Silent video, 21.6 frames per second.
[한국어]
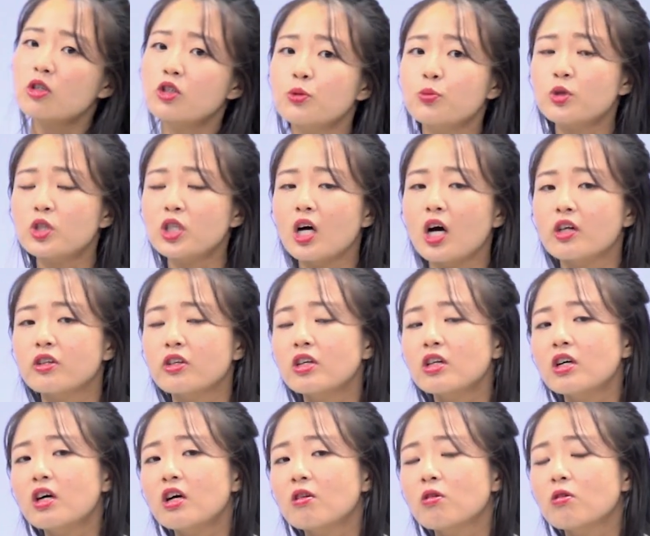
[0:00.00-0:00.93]
쉽지
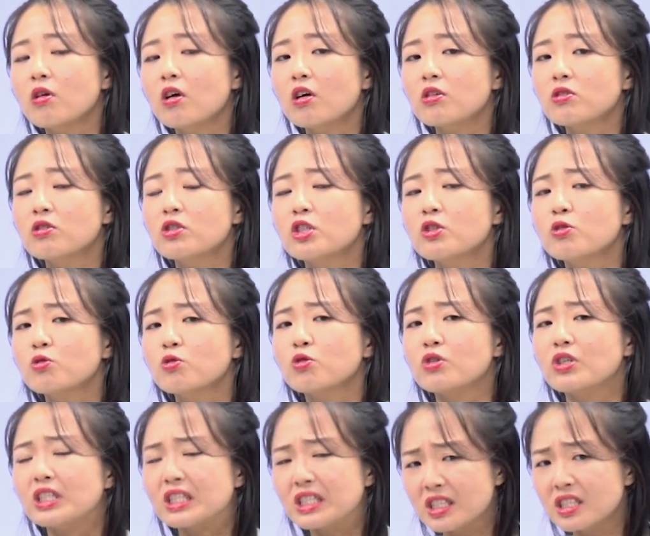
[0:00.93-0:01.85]
않을까라고 생각했던
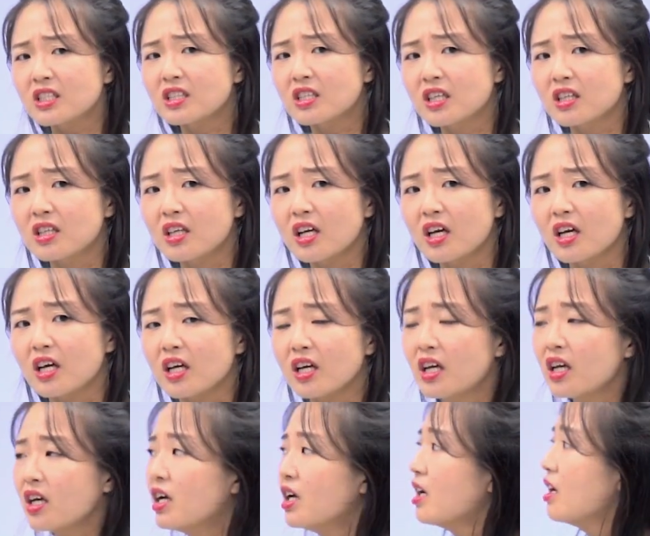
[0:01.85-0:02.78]
친구들도 있을 텐데
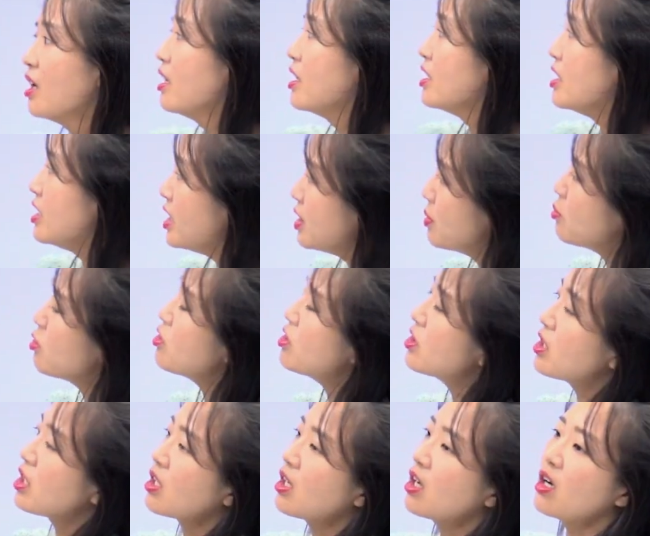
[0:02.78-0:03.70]
이
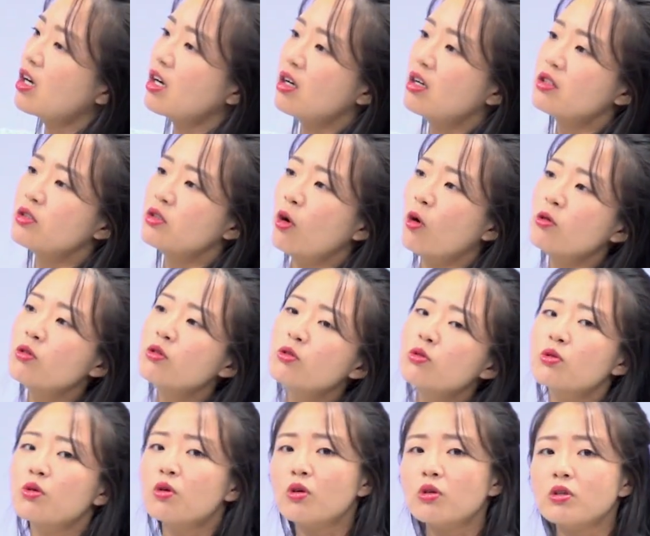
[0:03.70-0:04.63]
문제가
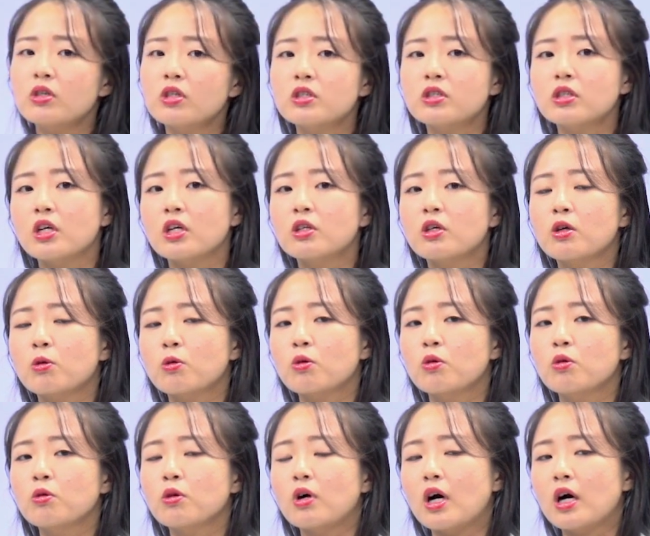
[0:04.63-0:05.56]
연도를
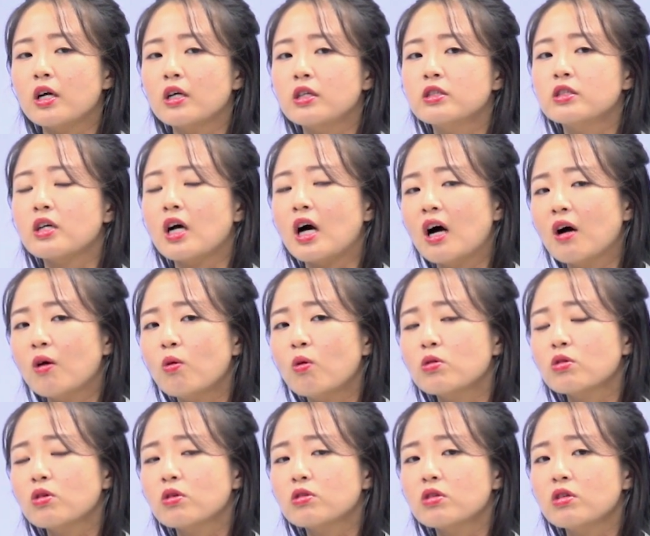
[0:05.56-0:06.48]
제대로 알지
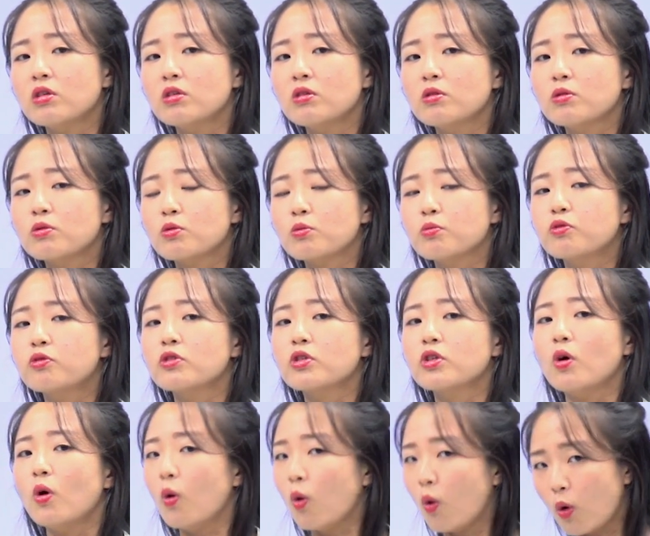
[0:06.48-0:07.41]
않고서는 좀
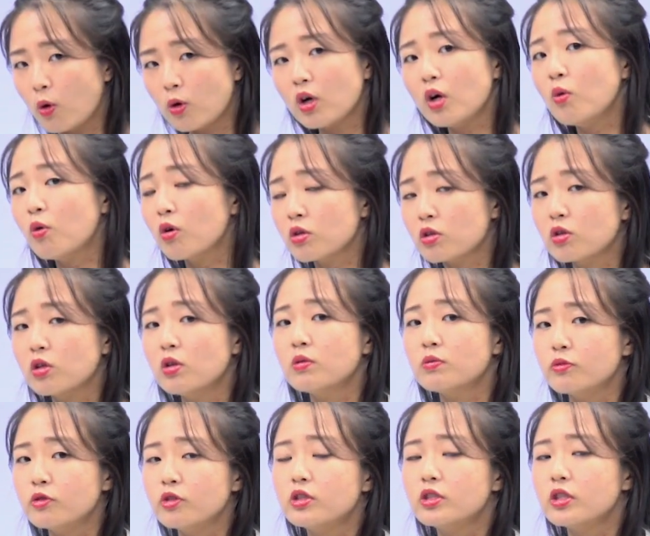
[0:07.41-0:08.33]
풀기
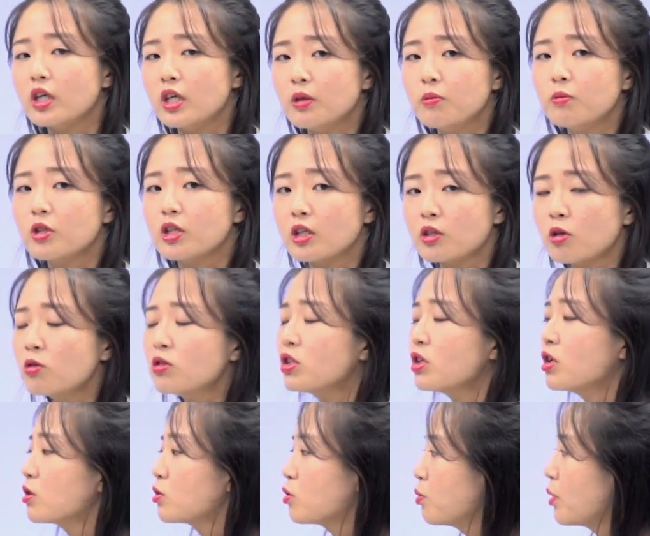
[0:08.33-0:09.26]
어려웠던 문제입니다.
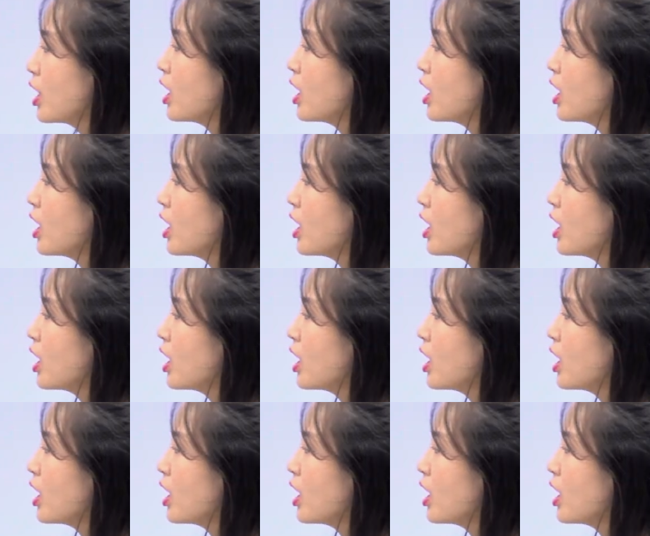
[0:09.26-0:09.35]
선지가 좀